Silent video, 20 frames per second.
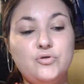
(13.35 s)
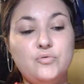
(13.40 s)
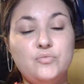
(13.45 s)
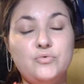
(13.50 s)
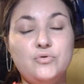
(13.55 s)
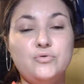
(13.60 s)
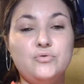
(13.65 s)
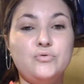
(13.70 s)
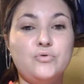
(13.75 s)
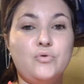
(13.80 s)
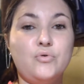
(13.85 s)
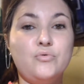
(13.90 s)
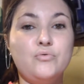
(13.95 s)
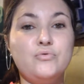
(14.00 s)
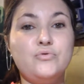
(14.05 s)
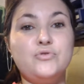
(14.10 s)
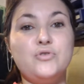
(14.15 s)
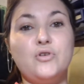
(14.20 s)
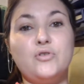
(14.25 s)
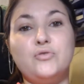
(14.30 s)
tout le monde,
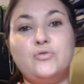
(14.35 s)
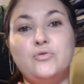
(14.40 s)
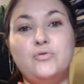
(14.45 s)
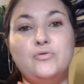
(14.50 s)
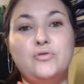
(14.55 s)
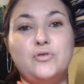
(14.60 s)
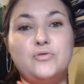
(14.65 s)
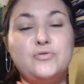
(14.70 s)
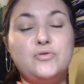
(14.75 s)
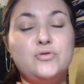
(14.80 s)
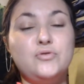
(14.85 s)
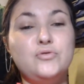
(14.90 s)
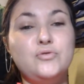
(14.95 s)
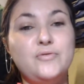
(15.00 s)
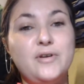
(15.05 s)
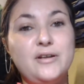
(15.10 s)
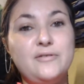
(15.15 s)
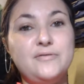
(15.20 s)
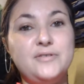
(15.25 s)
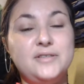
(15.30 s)
on se retrouve dans une
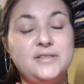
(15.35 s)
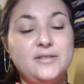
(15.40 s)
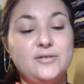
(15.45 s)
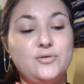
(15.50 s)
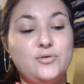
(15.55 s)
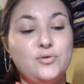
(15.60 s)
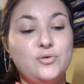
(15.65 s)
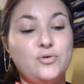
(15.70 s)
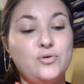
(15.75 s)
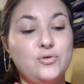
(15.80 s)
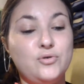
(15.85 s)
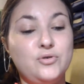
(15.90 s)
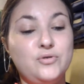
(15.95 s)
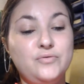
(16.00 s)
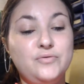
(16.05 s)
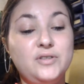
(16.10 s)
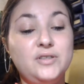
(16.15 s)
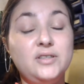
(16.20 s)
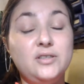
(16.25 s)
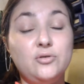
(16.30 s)
nouvelle vidéo,
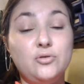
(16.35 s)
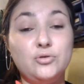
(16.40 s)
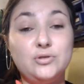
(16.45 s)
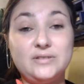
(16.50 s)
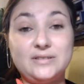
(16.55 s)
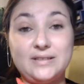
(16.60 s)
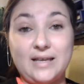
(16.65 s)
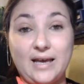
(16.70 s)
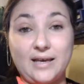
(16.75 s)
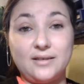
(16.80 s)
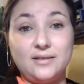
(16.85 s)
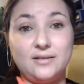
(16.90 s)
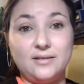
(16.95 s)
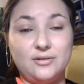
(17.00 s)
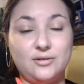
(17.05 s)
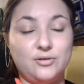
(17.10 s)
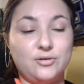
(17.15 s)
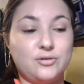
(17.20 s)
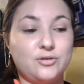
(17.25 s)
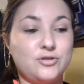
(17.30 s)
une vidéo
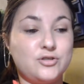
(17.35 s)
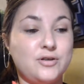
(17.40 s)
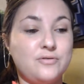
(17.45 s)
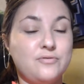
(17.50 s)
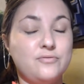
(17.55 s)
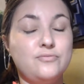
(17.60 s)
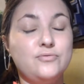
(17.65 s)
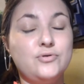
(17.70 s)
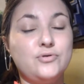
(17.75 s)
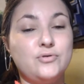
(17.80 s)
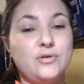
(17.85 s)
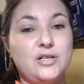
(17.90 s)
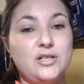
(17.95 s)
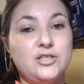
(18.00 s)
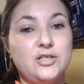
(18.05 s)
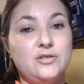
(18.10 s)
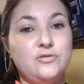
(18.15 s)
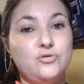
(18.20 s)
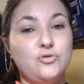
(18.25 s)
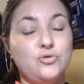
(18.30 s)
tag euh, que j'avais vue sur
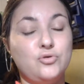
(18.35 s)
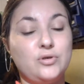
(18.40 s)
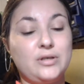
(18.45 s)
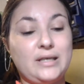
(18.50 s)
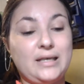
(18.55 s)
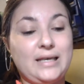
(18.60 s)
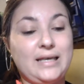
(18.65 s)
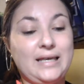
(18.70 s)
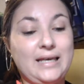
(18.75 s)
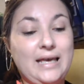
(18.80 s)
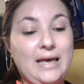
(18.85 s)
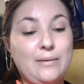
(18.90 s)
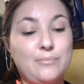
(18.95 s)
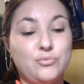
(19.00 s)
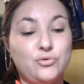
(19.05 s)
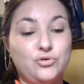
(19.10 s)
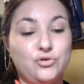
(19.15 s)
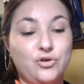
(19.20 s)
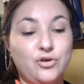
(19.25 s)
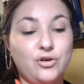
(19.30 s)
la chaîne de Créa
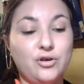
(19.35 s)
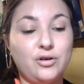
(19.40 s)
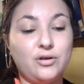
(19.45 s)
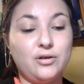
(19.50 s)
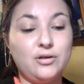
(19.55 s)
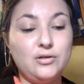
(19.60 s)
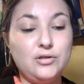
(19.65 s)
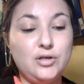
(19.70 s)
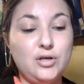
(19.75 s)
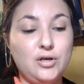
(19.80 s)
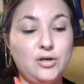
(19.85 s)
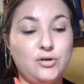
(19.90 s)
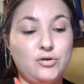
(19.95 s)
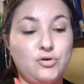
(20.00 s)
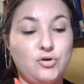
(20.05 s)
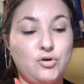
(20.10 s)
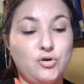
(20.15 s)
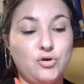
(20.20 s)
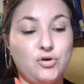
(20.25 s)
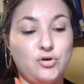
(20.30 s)
Bonheur.
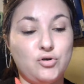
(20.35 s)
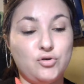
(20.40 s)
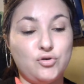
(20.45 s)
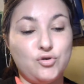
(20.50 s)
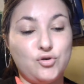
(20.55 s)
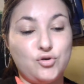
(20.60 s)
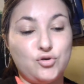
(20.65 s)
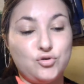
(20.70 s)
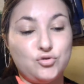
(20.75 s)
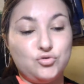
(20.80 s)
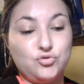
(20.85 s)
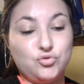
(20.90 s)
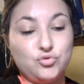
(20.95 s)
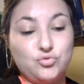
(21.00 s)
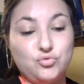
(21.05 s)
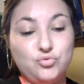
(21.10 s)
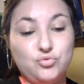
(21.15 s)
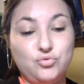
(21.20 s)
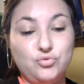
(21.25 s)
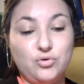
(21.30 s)
Euh,
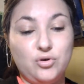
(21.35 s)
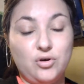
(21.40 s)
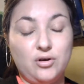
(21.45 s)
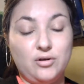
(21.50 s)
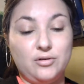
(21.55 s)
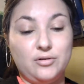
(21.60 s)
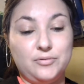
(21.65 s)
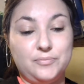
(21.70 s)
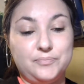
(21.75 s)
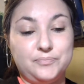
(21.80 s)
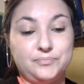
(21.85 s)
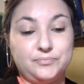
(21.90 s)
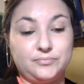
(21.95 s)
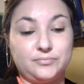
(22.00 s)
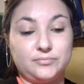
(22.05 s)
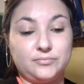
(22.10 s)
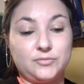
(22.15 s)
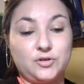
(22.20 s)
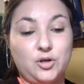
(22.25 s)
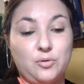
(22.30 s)
du coup, euh,
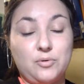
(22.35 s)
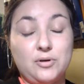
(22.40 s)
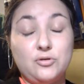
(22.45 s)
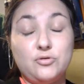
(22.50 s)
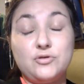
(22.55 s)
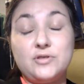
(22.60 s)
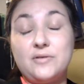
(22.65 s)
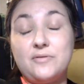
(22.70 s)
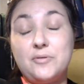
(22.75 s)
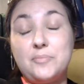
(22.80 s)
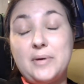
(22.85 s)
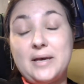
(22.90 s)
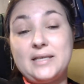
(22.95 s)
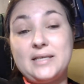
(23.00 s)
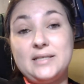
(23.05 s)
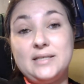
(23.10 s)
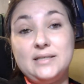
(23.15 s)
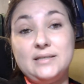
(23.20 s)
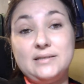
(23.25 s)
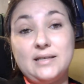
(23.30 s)
comme elle ne savait pas
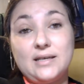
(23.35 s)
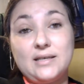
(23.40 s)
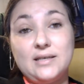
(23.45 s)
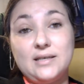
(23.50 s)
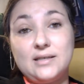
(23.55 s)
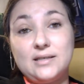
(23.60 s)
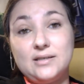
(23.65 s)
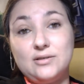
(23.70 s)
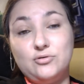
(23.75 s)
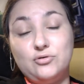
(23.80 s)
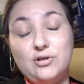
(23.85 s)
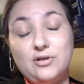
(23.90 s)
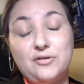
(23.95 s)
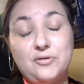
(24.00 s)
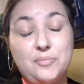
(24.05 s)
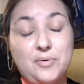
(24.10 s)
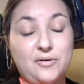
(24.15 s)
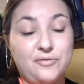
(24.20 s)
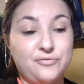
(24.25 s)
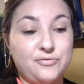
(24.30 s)
qui taguer, qui ne
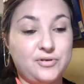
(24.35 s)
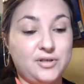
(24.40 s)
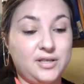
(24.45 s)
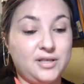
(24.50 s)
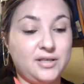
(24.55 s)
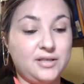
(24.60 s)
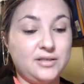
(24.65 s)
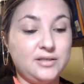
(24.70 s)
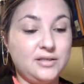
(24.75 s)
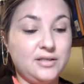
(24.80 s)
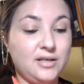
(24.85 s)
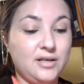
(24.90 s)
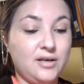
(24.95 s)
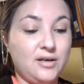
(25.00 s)
l'avait pas fait,